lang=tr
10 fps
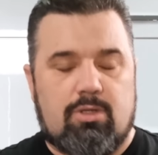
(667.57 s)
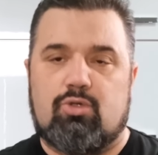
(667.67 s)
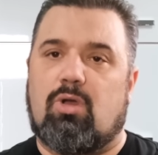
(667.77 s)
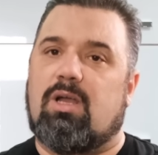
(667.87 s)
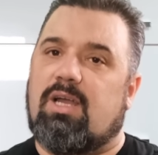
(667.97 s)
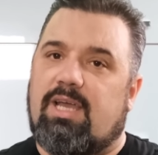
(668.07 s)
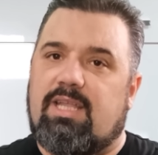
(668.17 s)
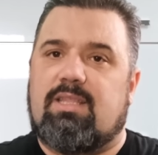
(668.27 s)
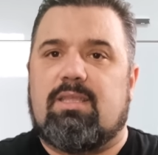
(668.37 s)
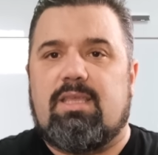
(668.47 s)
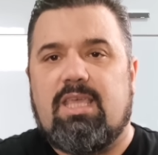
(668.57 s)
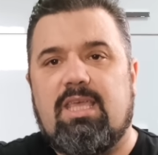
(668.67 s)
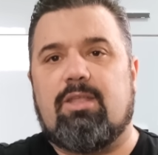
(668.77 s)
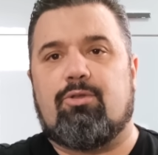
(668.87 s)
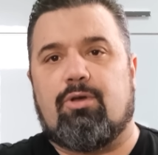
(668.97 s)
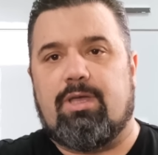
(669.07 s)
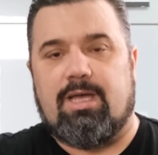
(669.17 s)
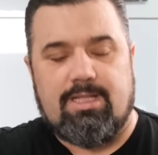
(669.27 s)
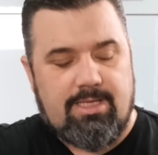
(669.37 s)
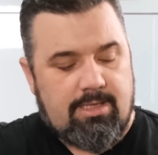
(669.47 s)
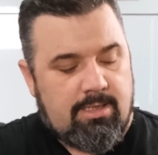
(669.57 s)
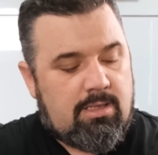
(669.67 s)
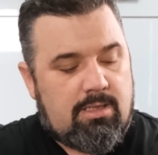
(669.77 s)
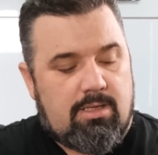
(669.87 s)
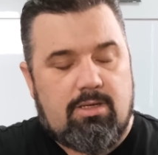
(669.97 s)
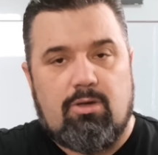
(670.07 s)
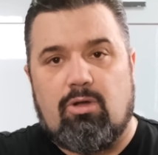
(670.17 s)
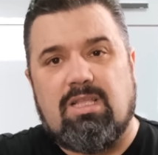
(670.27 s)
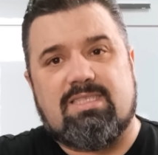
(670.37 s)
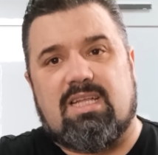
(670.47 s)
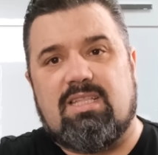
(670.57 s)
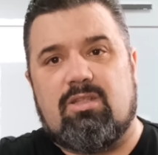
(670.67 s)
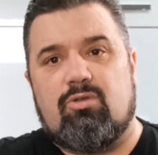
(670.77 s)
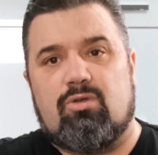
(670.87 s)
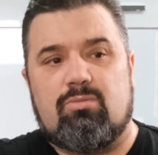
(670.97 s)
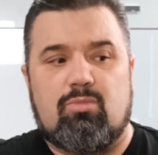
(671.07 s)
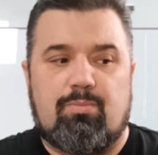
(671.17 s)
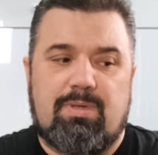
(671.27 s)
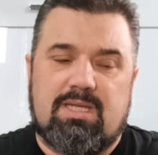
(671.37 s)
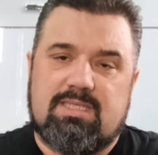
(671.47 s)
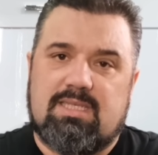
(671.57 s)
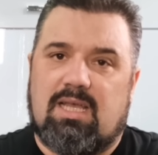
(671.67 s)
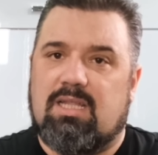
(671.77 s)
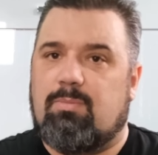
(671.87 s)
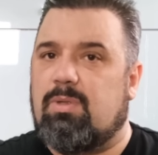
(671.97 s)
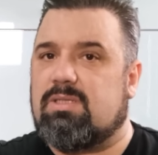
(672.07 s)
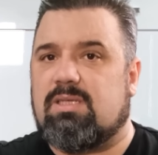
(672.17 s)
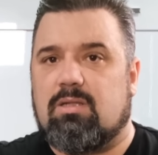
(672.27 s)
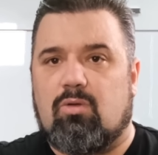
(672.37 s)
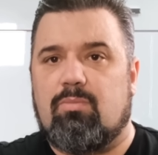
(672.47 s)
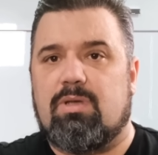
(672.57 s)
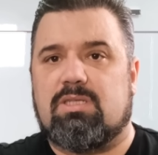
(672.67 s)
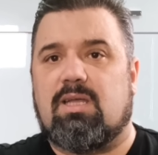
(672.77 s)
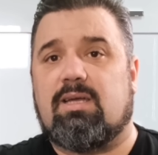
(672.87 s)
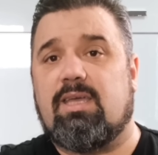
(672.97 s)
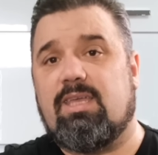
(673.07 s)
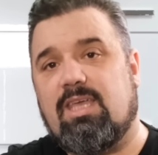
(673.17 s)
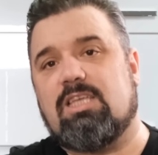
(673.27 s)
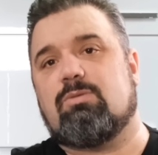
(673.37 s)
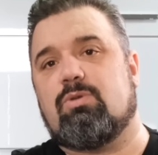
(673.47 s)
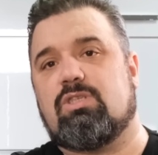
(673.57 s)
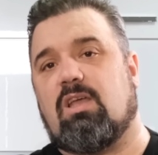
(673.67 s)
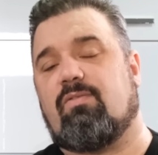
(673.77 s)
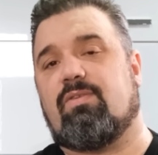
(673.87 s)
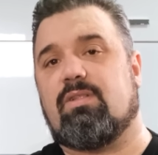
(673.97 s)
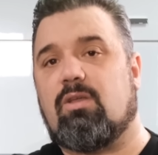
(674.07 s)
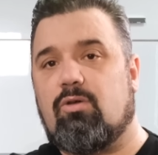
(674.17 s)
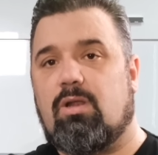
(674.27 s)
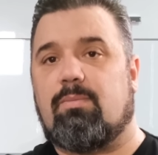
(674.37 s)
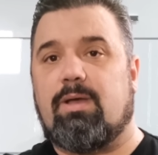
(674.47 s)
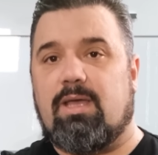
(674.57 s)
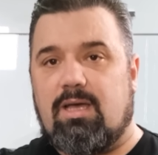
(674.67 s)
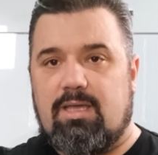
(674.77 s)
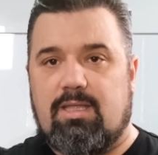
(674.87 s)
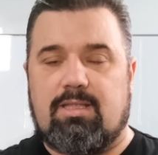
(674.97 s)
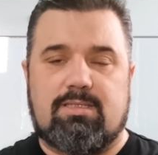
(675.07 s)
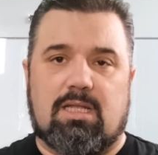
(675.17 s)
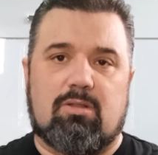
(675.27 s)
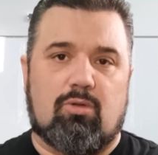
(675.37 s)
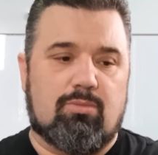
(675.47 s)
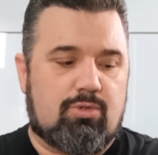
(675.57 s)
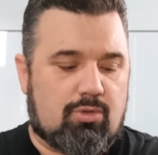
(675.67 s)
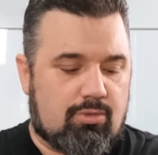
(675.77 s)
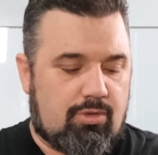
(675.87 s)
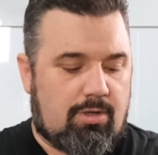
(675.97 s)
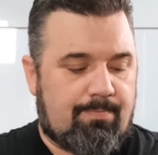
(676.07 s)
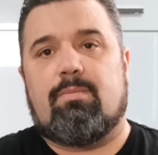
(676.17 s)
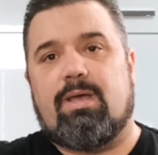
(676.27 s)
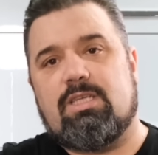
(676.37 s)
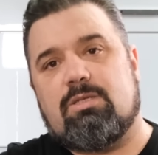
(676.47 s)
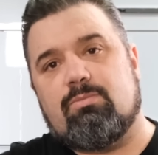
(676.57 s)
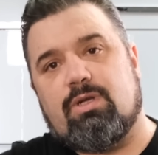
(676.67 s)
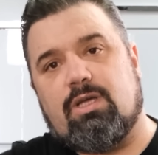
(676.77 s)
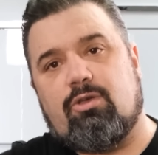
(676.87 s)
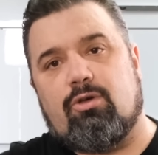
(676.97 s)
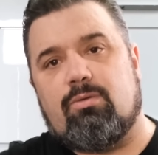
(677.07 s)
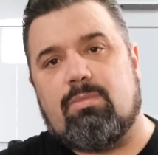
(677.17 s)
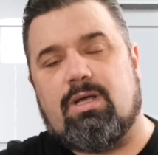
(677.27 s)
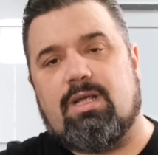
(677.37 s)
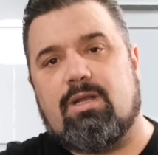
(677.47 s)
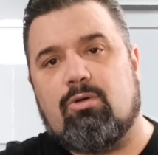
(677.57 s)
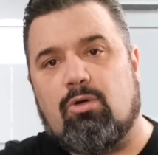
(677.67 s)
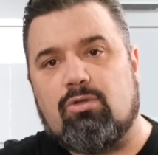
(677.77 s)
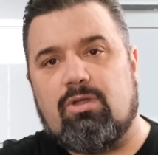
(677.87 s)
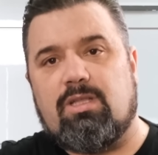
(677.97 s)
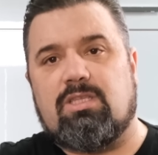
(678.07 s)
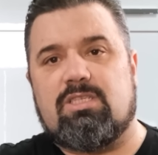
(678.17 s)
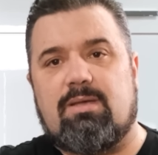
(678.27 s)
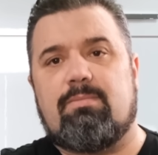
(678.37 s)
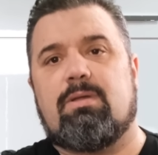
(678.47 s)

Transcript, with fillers: Şu an gayet iyi gidiyor yani. Ee, öyle zannediyorum bu 1 saat 1 saat 15 dakikayı geçmeyecek. Fırına göre bayağı iktisatlı olmuş oluyor. Ben şimdi bırakıyorum ara ara kontrol edeceğim.